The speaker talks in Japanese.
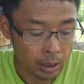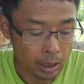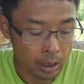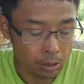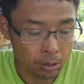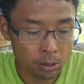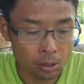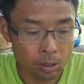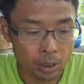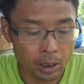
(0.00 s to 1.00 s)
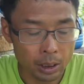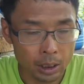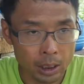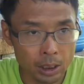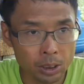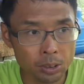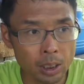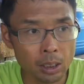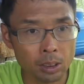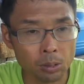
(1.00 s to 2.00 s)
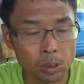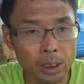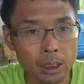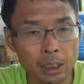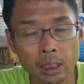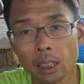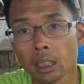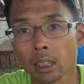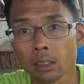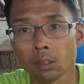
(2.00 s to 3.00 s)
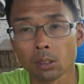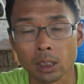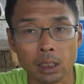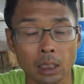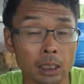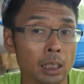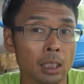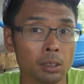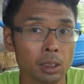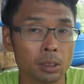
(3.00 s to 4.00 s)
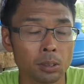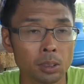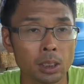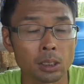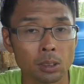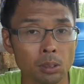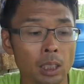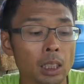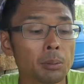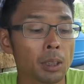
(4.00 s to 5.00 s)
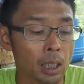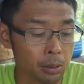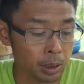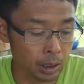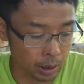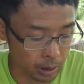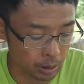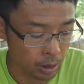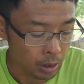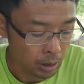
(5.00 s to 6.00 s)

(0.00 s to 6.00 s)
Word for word: えっ、ー、と、品種改良して美味しい野菜が今日たくさんあるのは、その技術のおかげでもあるわけです。